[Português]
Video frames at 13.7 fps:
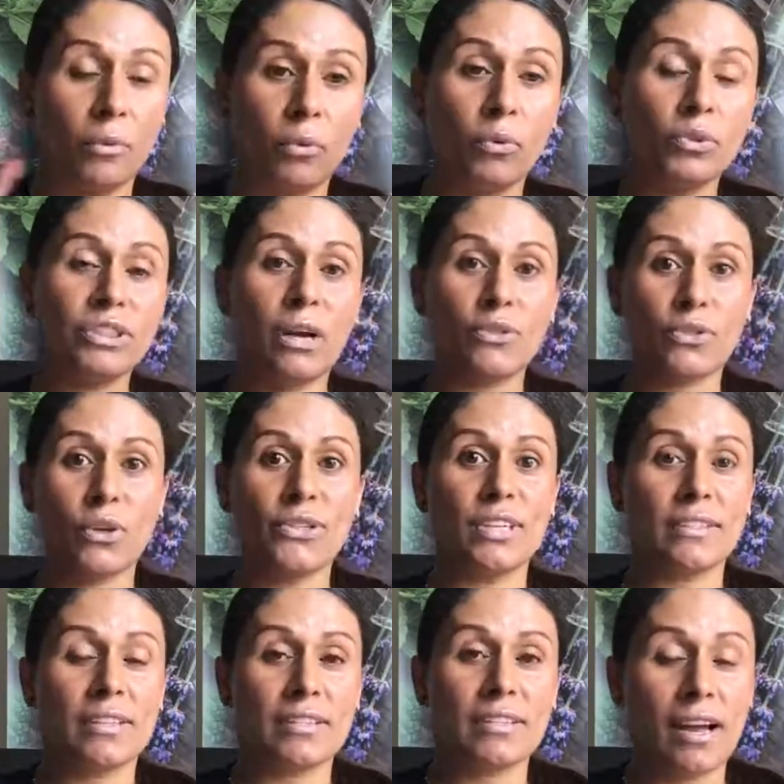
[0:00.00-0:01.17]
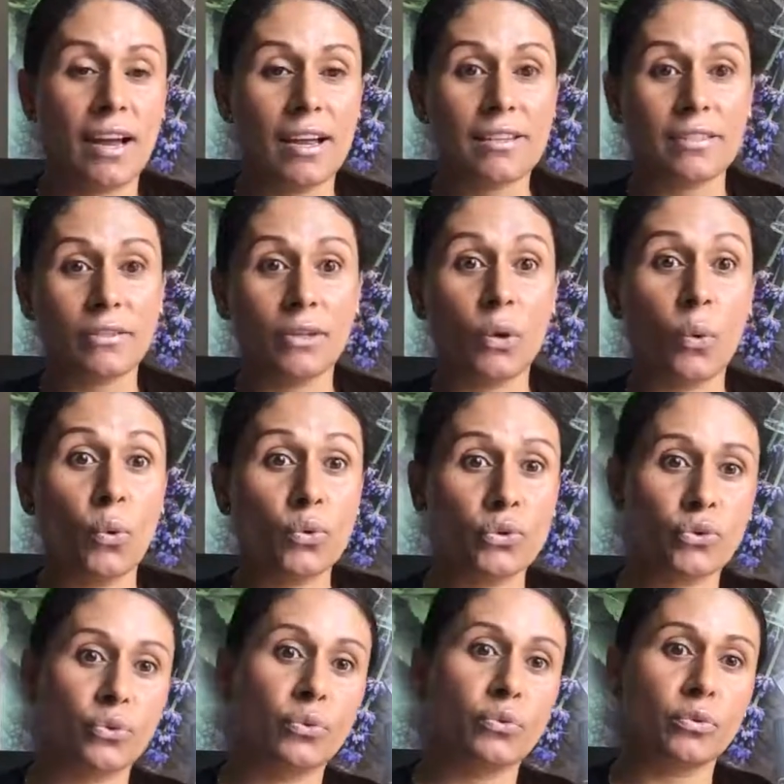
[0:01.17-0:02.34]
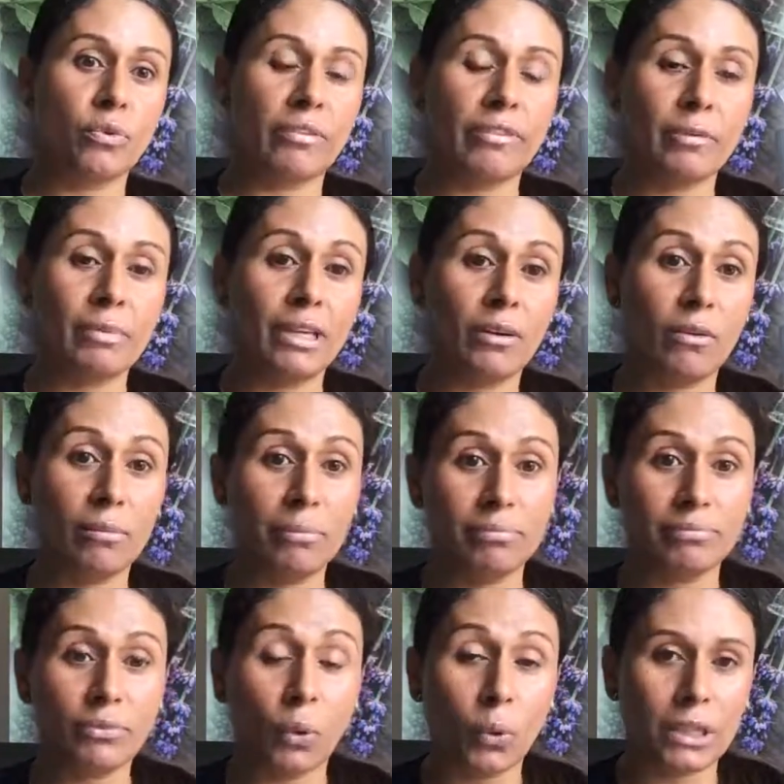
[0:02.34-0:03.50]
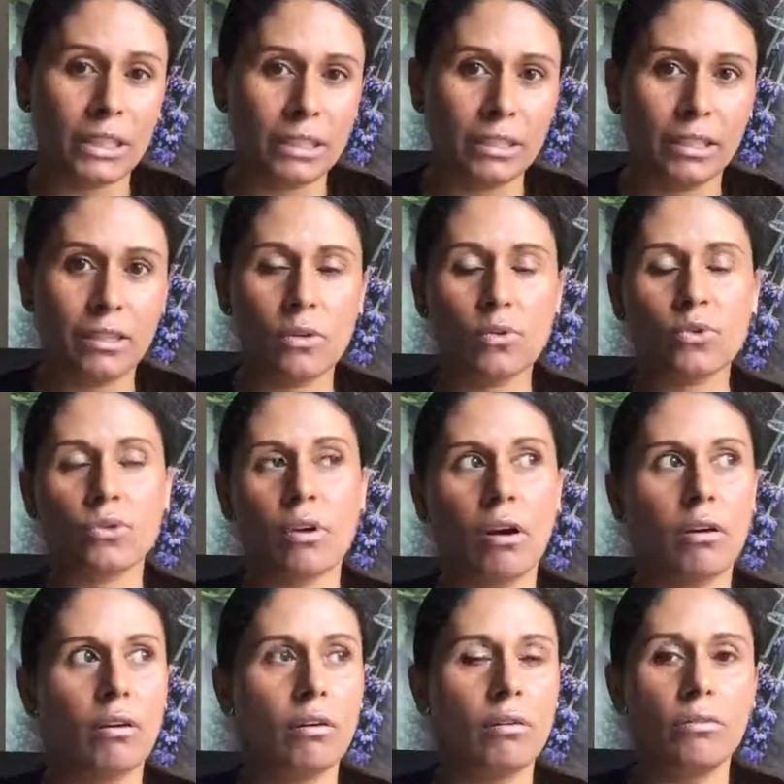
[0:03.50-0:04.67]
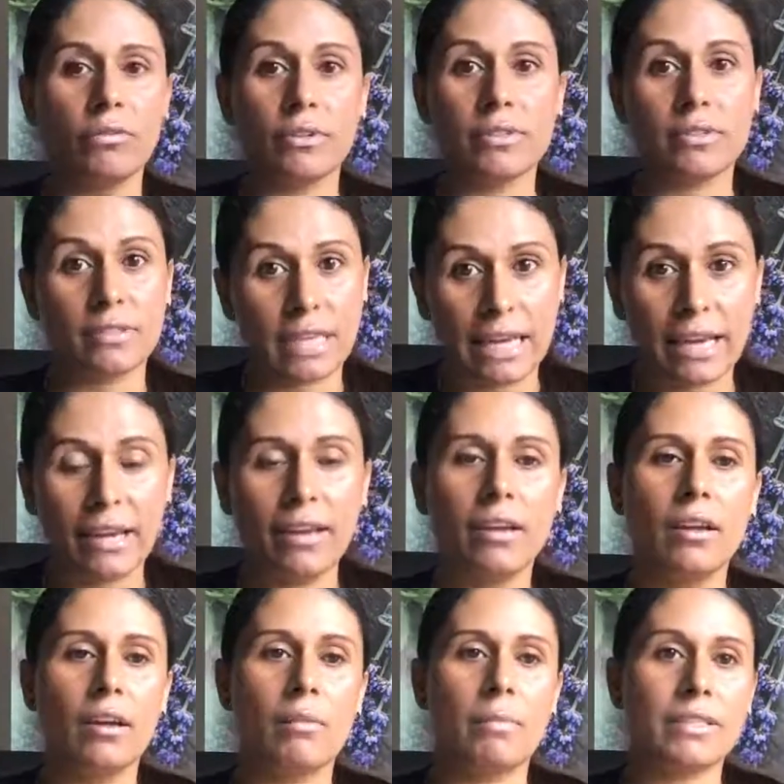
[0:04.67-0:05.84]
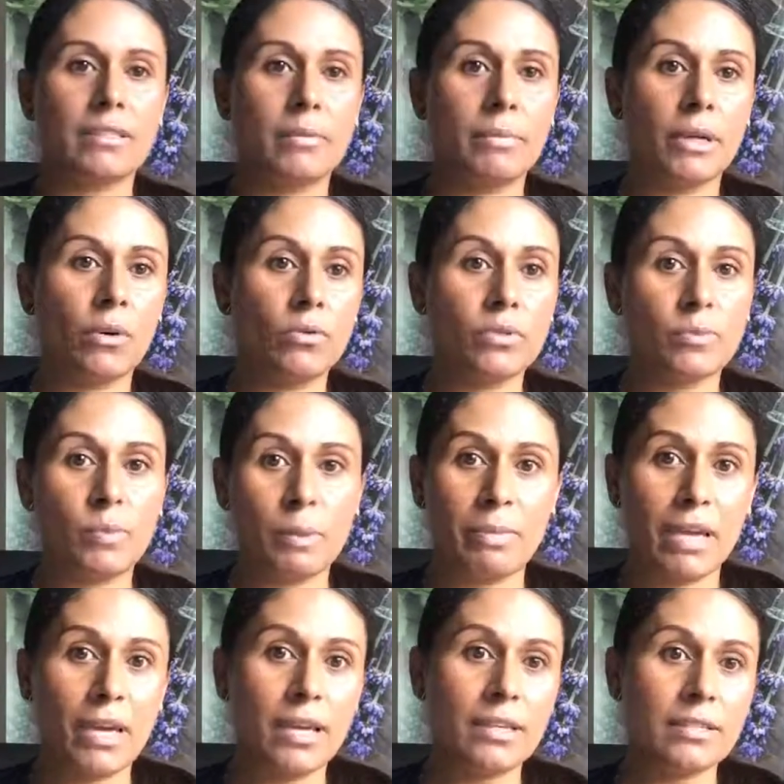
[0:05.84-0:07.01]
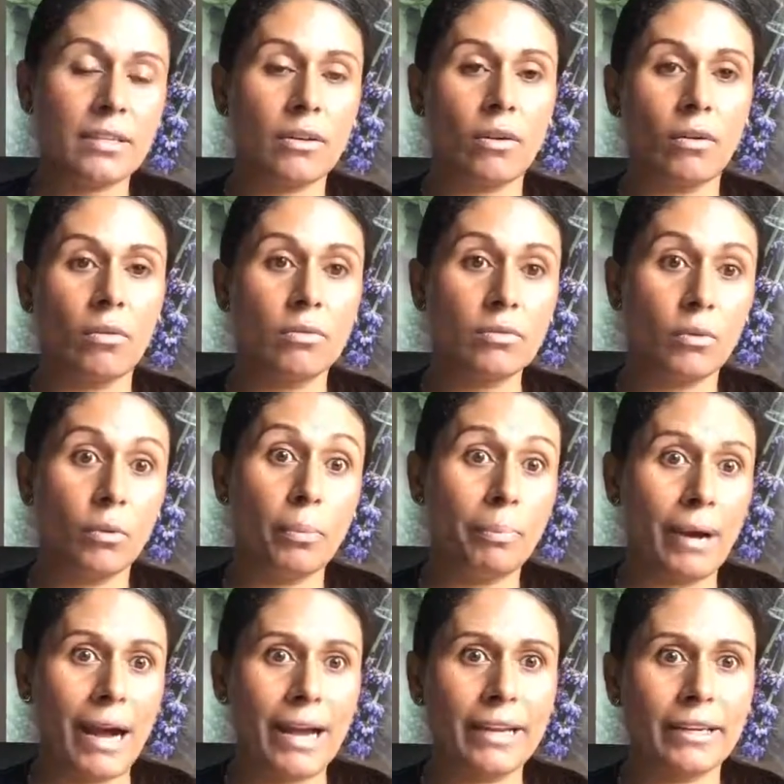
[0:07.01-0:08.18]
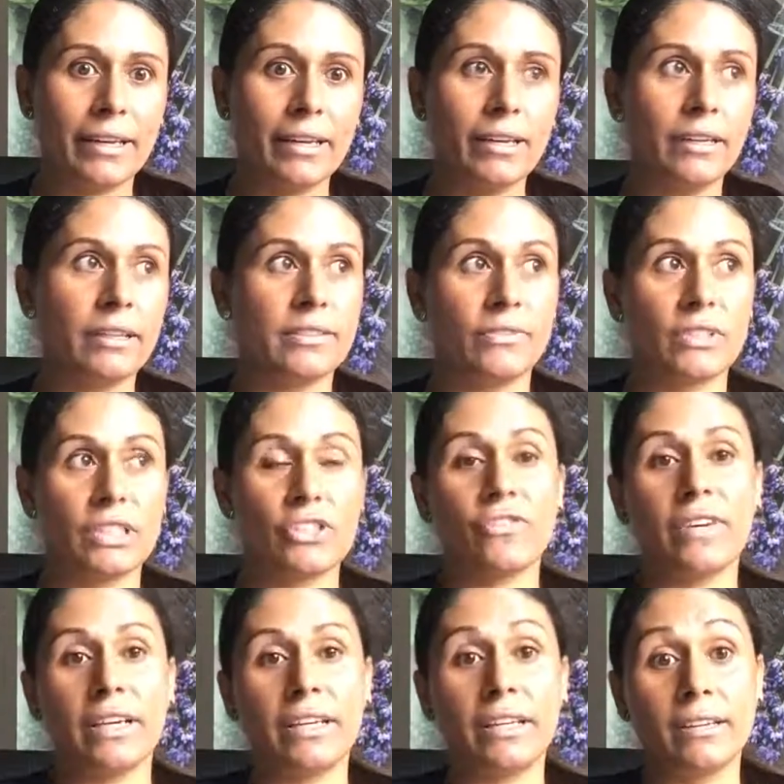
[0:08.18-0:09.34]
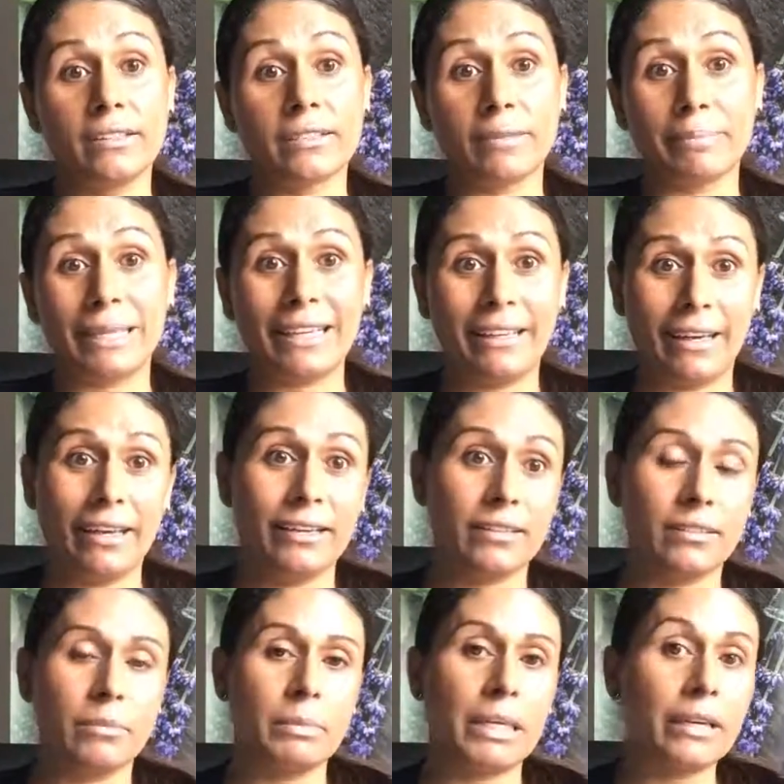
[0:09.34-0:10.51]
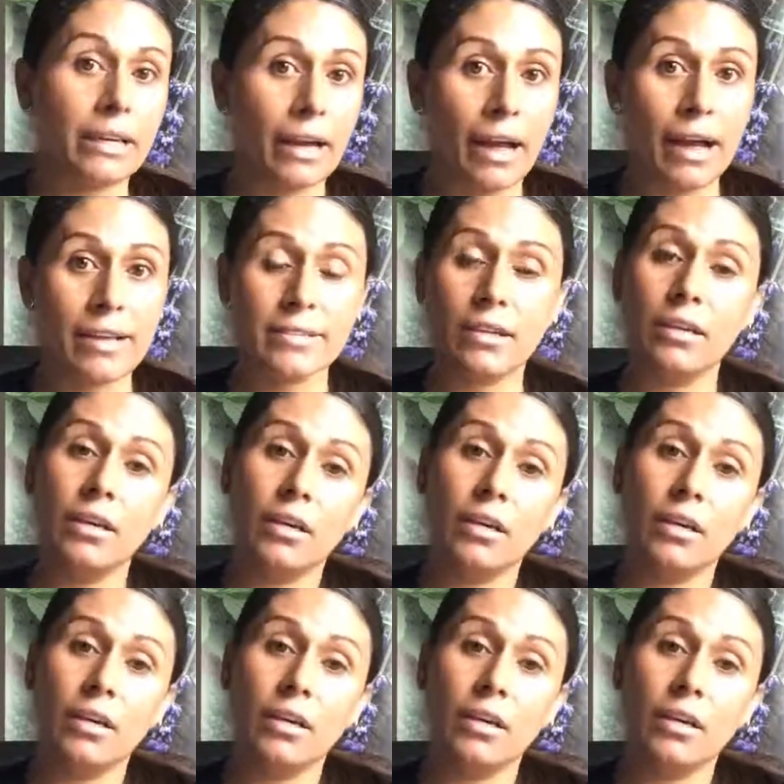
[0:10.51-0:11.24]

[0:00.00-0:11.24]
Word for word: usar os óleos essenciais em conjunto com a família com toda, né, não só com você mas também com os bebês e com o pai, né? E se você tiver criança pequena também em casa,